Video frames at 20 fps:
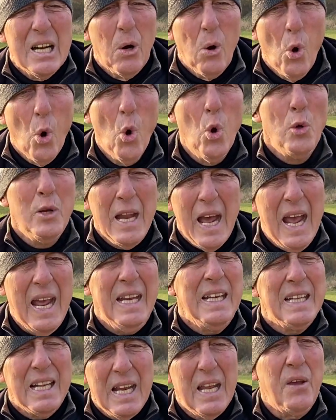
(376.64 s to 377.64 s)

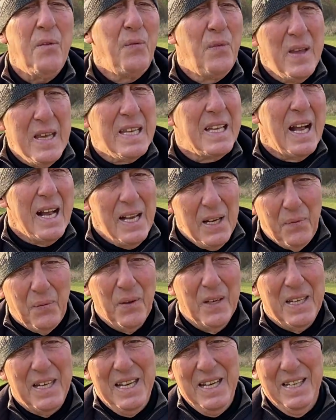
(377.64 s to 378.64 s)
unendlich viel Geld
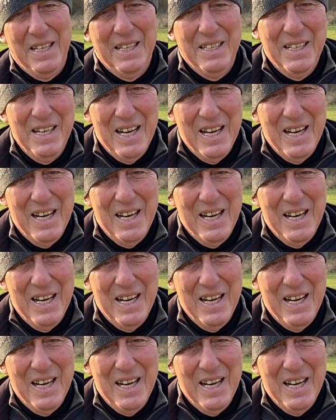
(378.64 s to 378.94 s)
verdienen.